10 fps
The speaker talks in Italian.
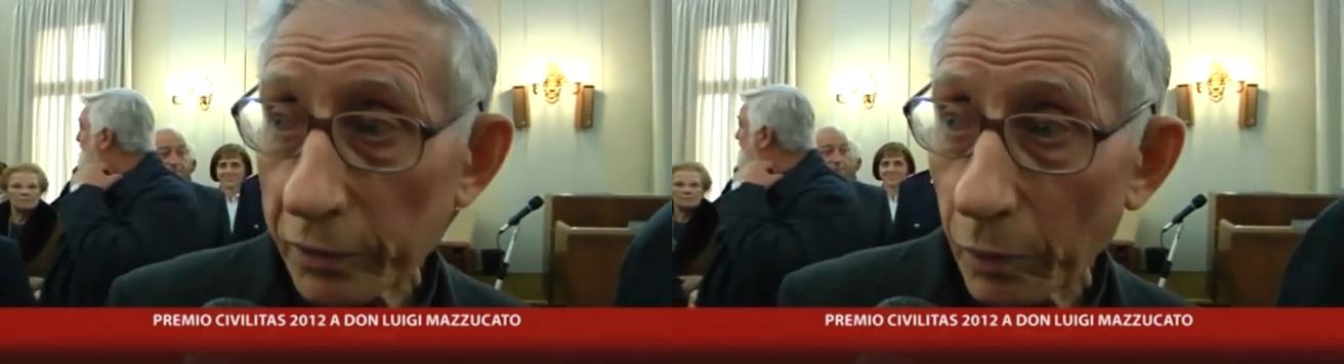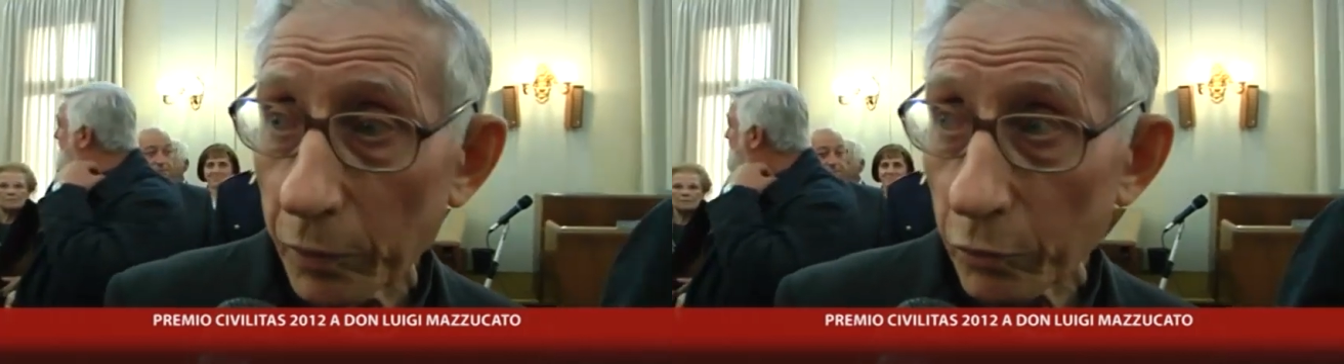
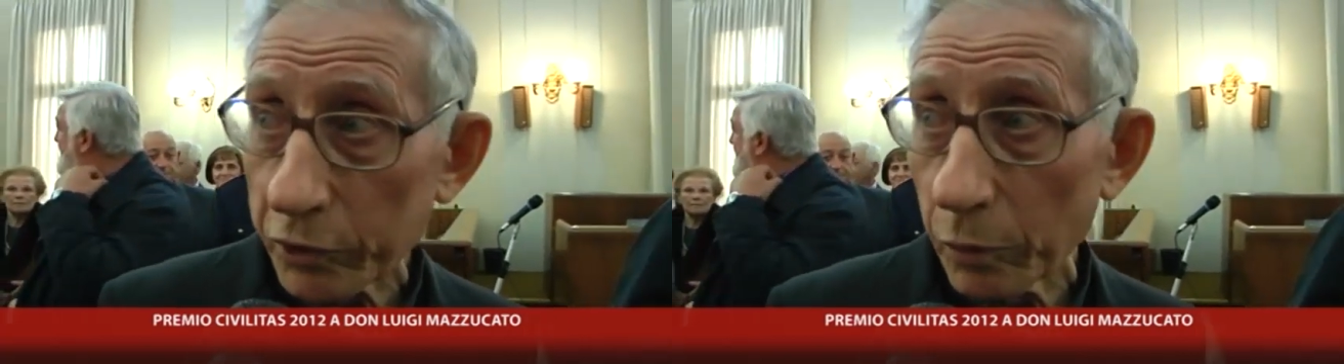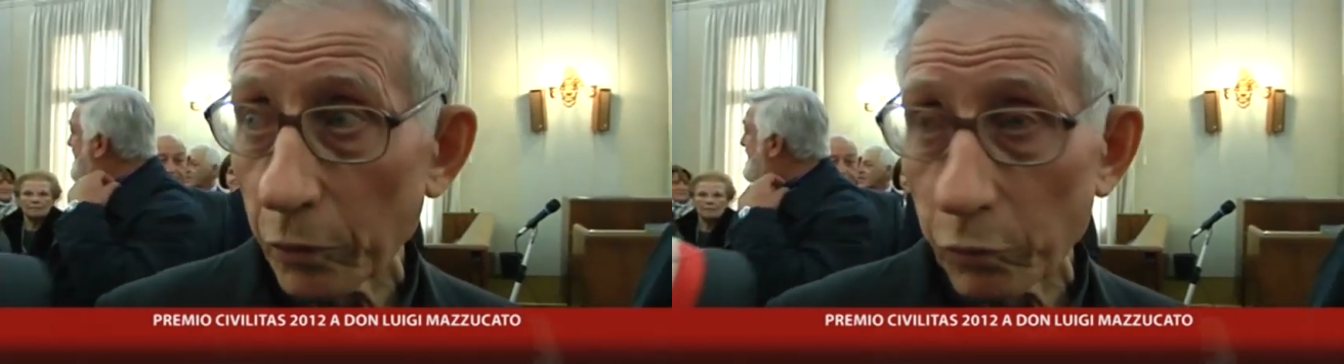che abbiamo
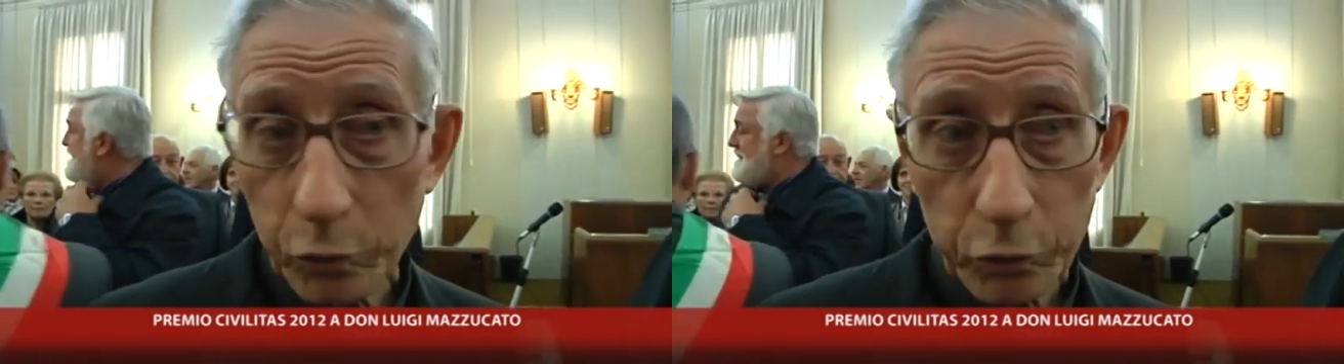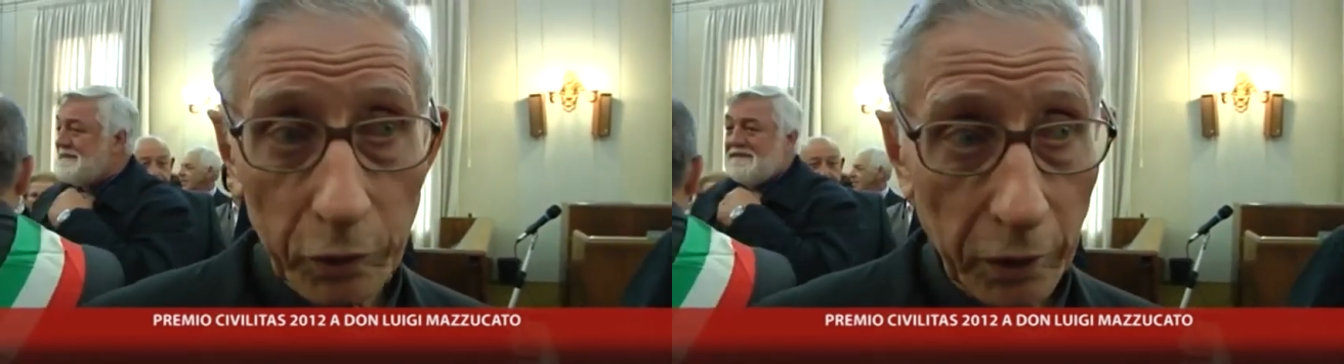sempre
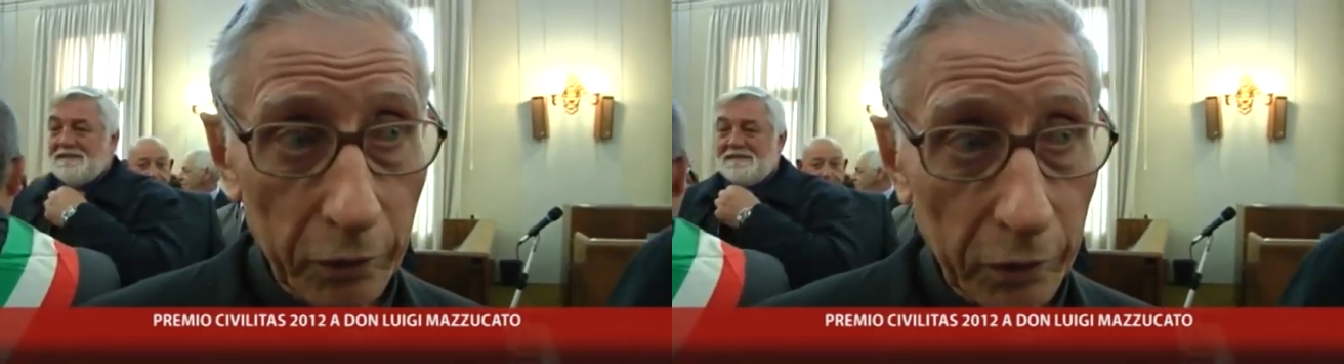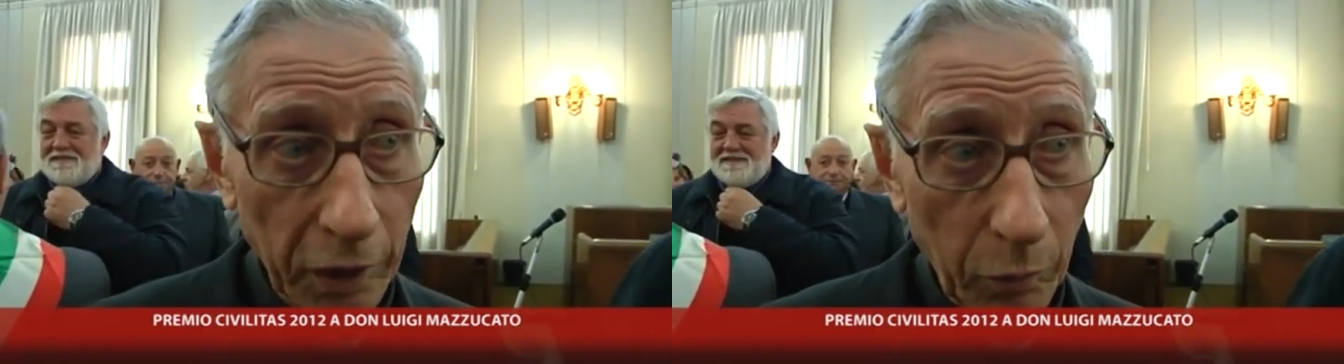avuto e che
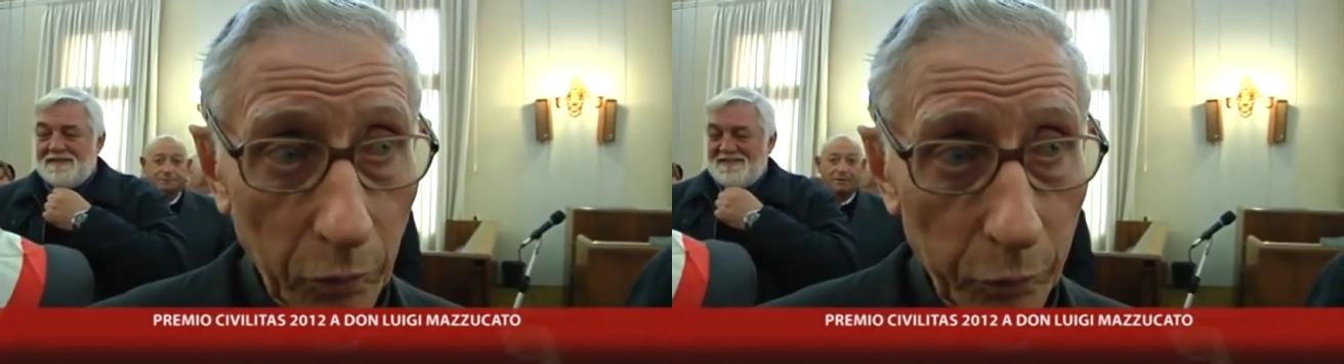riteniamo